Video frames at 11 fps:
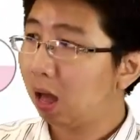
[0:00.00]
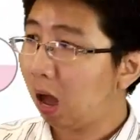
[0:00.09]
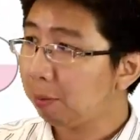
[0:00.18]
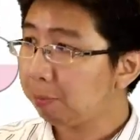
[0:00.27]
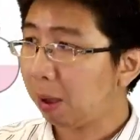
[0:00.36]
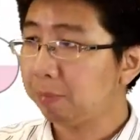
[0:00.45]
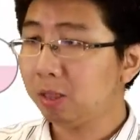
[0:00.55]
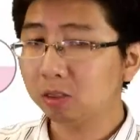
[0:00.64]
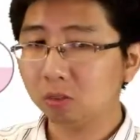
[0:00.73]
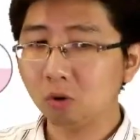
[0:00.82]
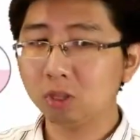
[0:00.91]
ถ้ามีปั๊ม
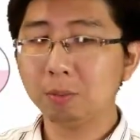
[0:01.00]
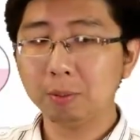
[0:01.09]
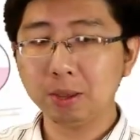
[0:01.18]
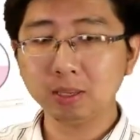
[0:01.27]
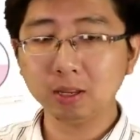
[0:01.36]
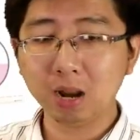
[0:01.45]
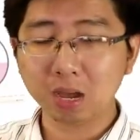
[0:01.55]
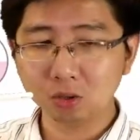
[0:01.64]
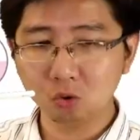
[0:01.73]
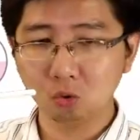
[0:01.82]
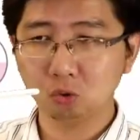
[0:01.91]
1 ตัวจะมีเพเชอร์หลัก
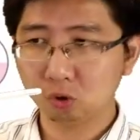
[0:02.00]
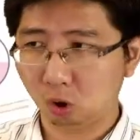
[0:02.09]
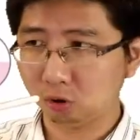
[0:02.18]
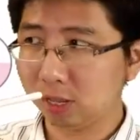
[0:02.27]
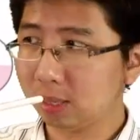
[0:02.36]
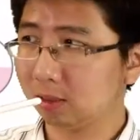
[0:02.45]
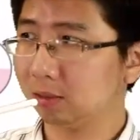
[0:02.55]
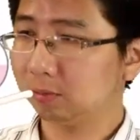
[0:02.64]
อยู่ 2 เส้น